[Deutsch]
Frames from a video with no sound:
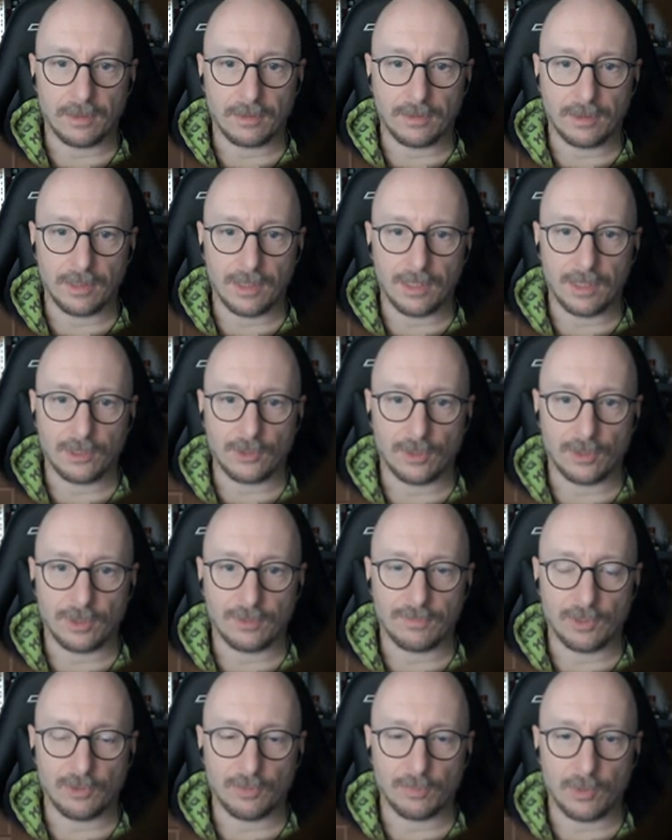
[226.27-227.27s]
ich sehe ja jetzt schon
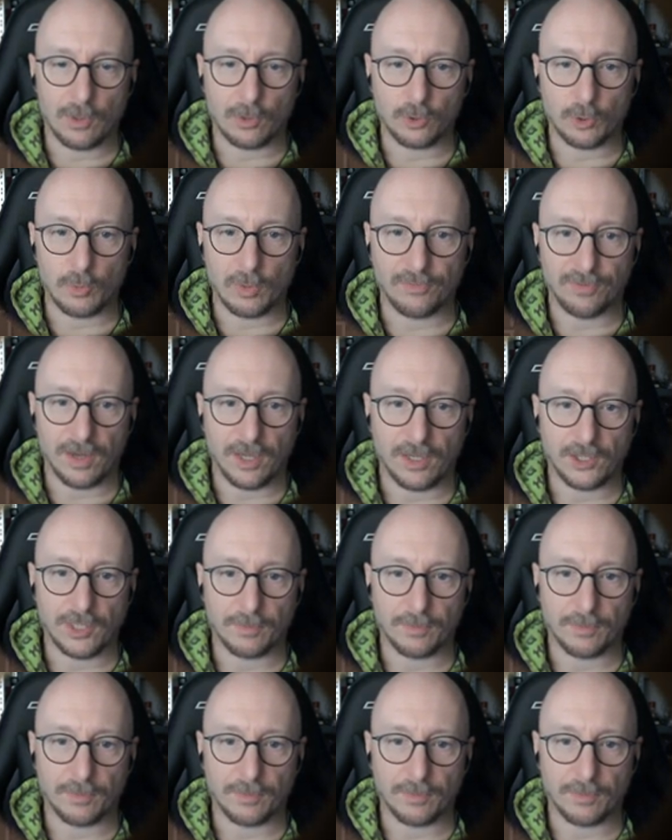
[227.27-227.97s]
aus, welchem Auto überfahren.